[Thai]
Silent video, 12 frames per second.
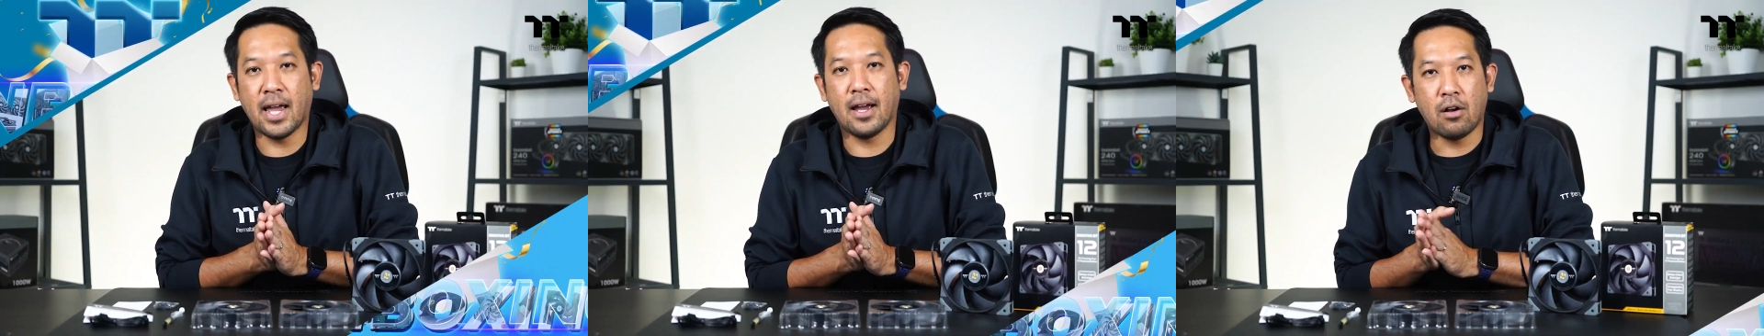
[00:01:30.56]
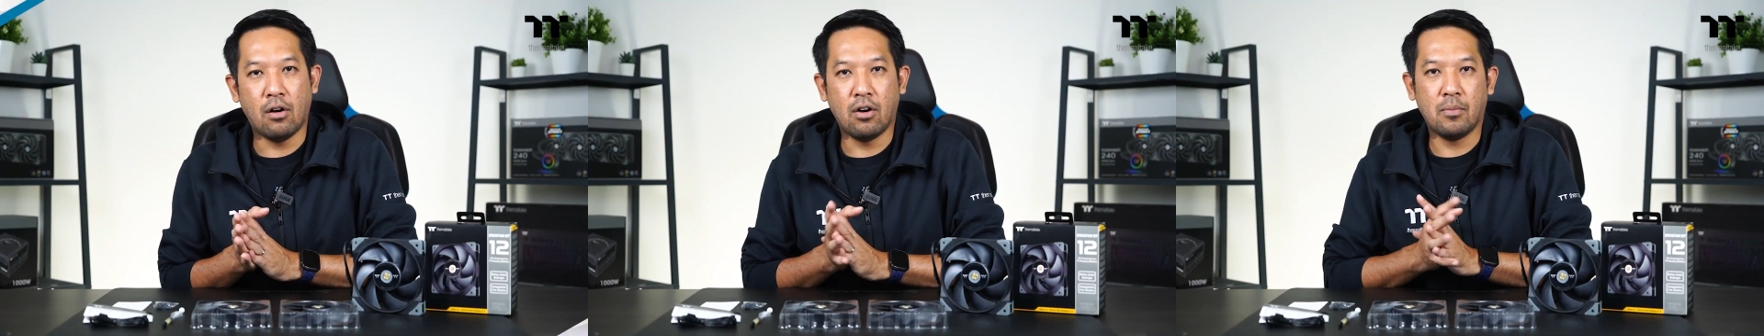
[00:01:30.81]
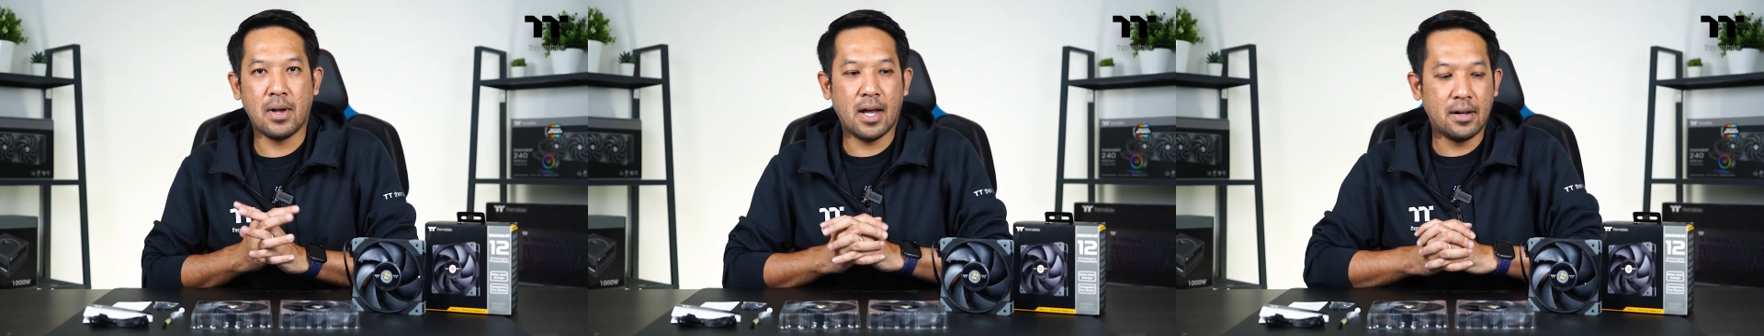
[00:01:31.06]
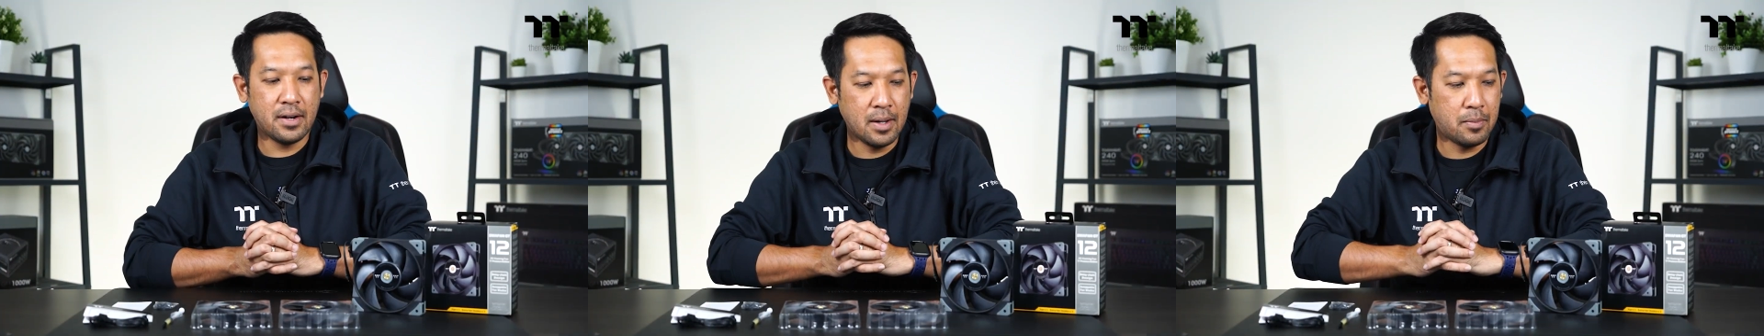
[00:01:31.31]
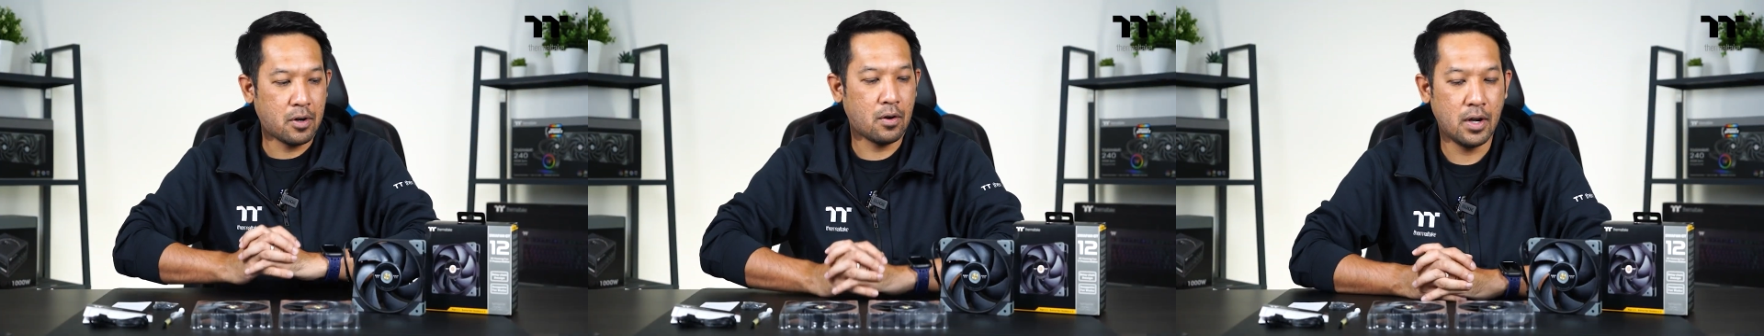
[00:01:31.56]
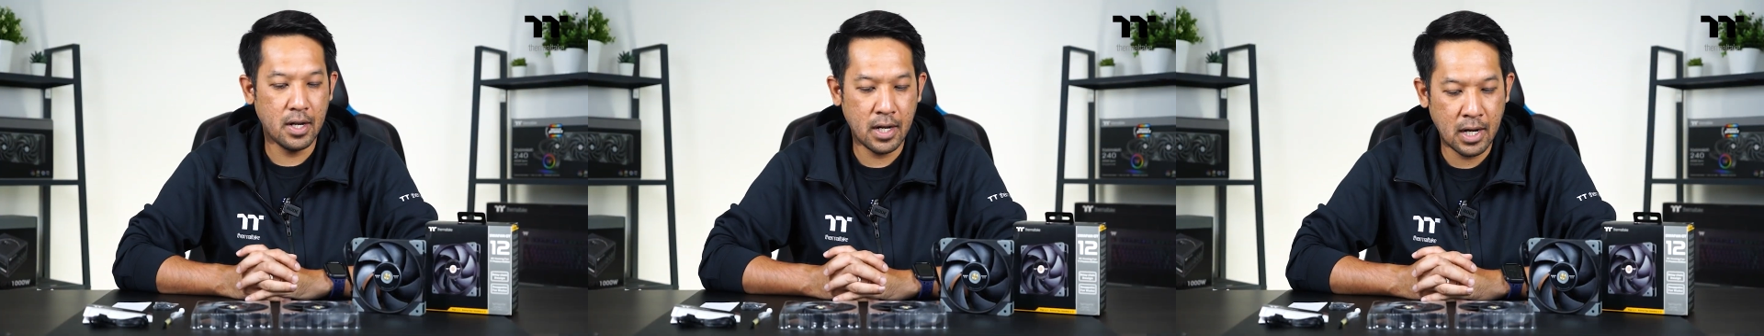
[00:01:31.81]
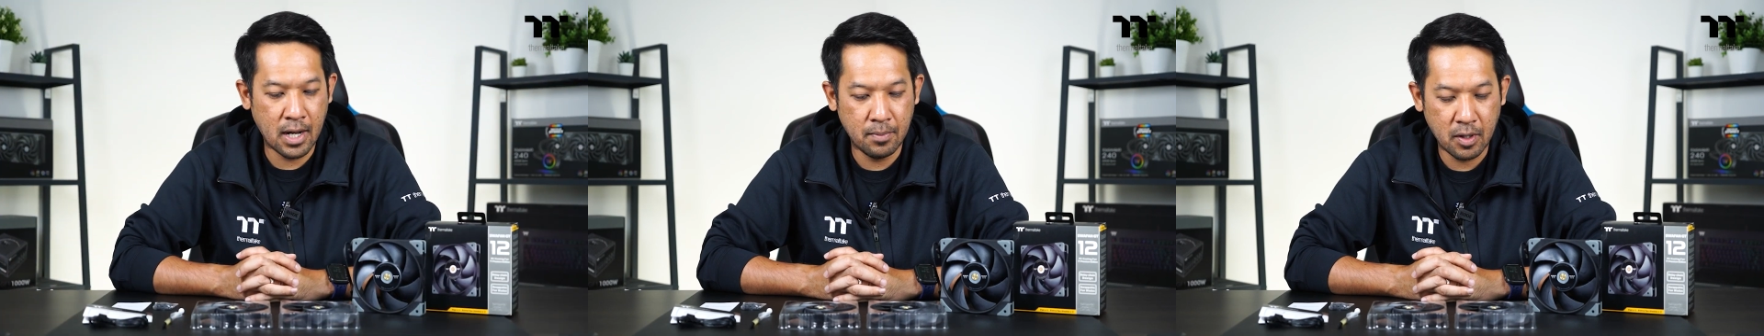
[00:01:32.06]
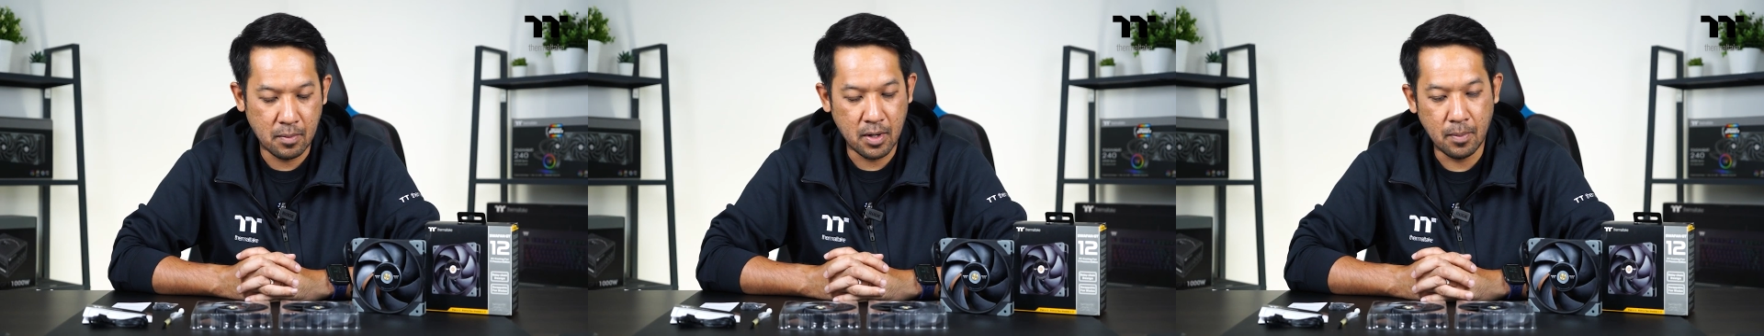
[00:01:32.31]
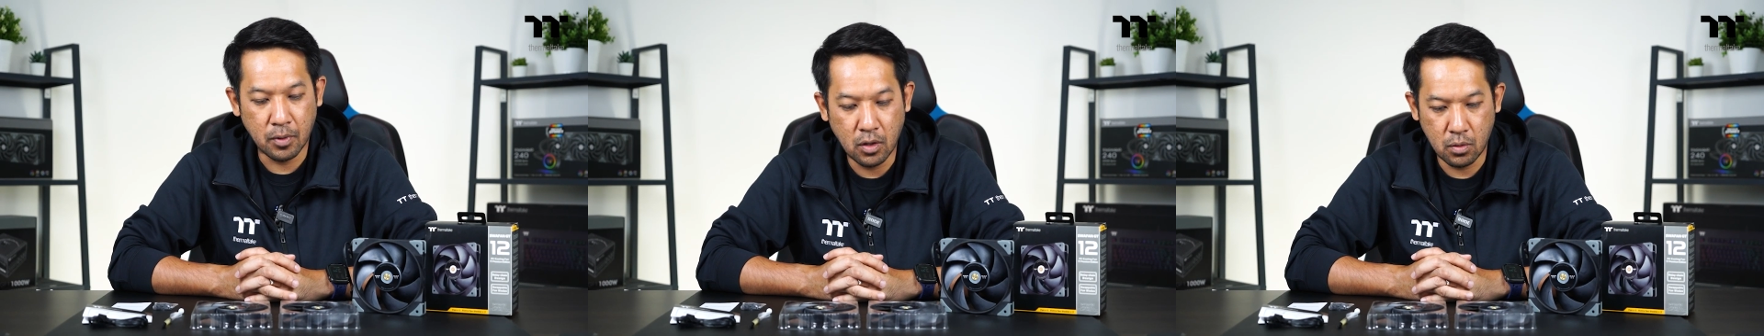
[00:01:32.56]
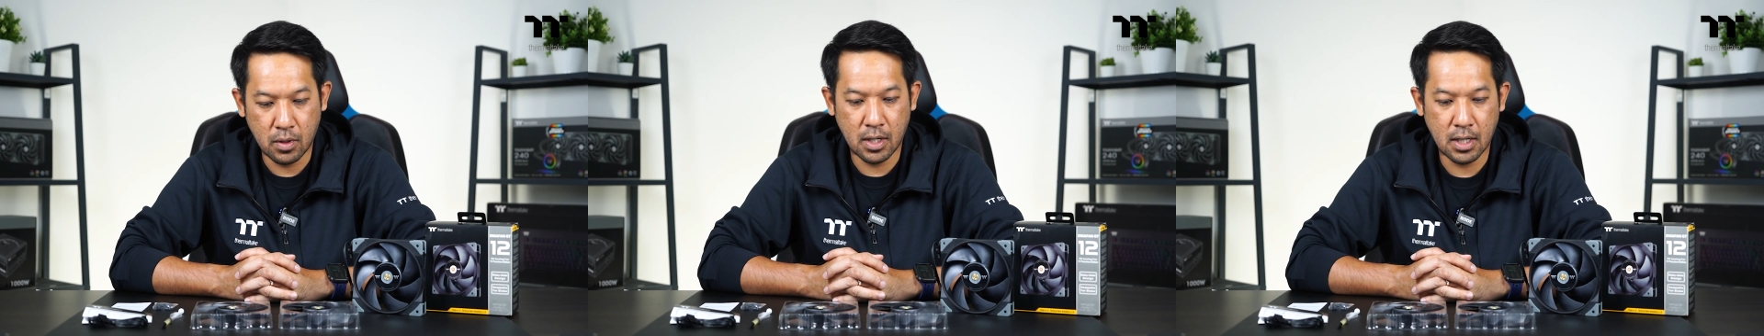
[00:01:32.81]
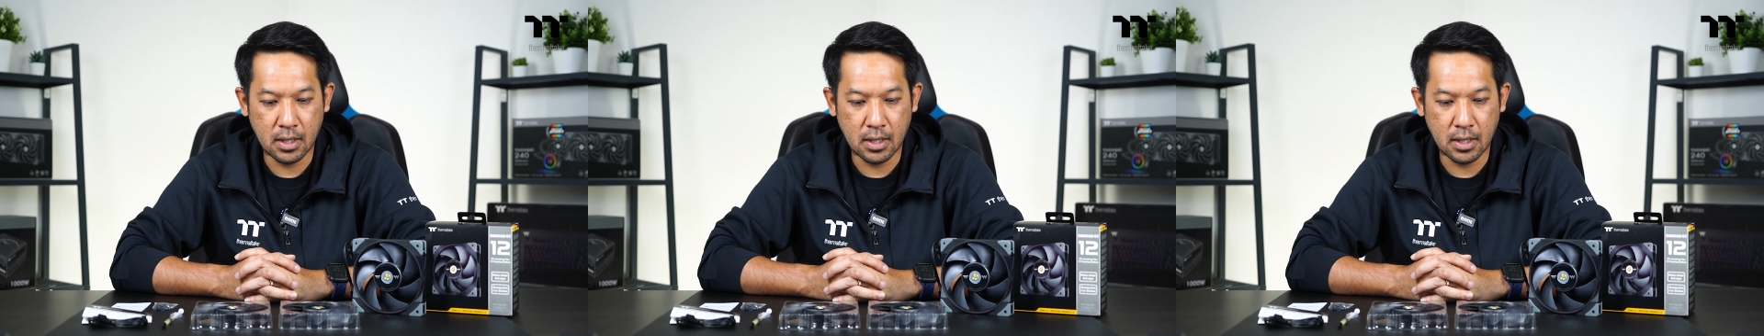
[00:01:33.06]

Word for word: แกะกล่องออกมาเรียบร้อยนะครับสำหรับตัว